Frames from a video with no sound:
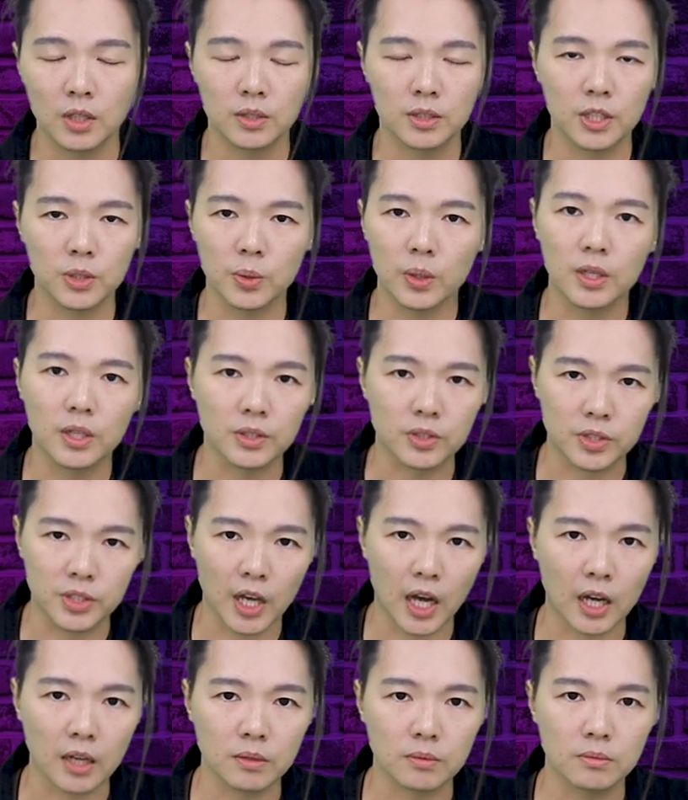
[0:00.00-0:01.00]
那段很
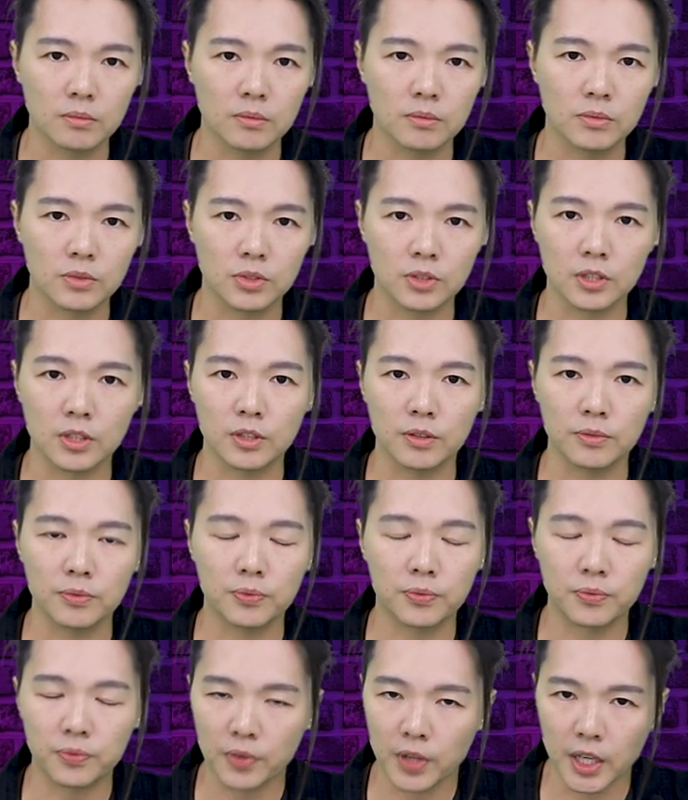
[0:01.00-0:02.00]
长，是个
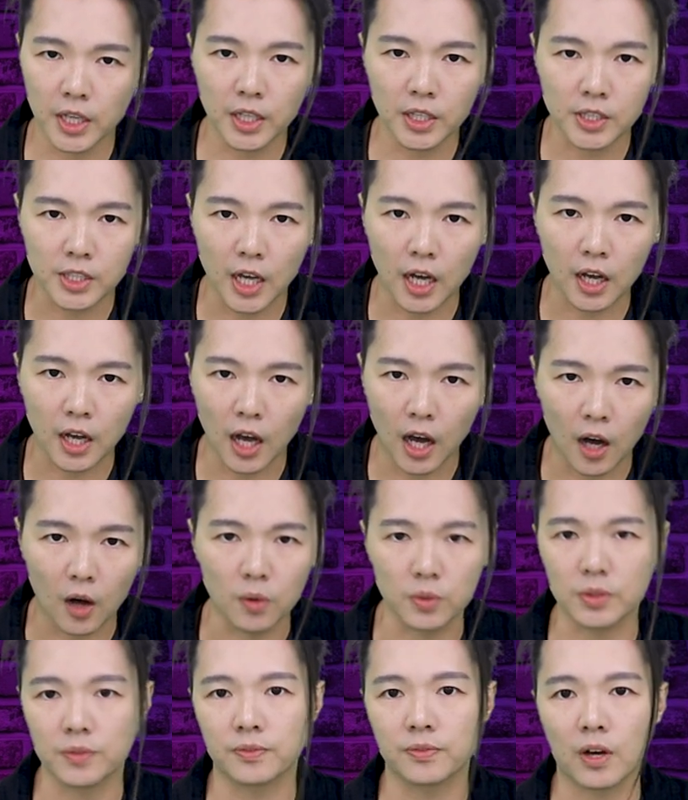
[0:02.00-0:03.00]
非常
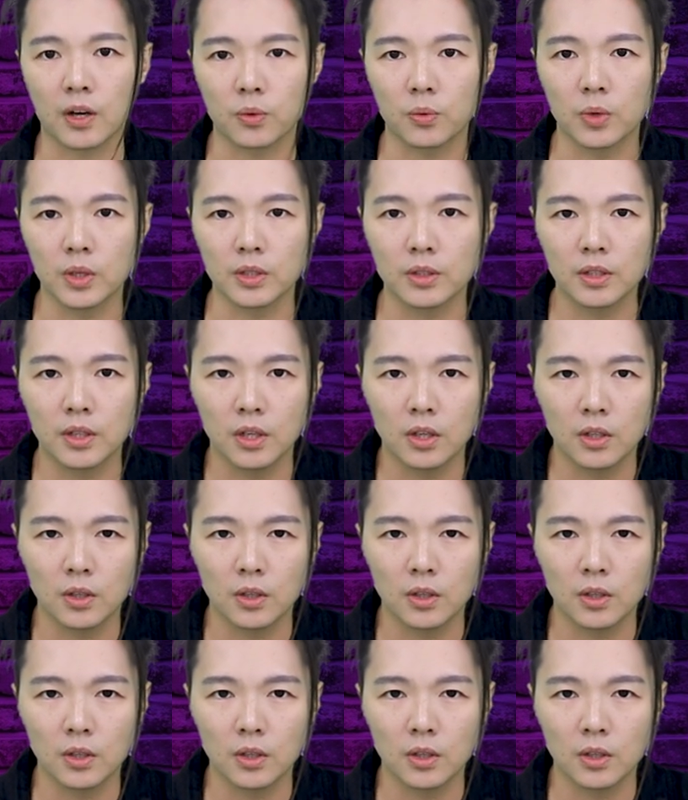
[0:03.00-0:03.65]
好的访问。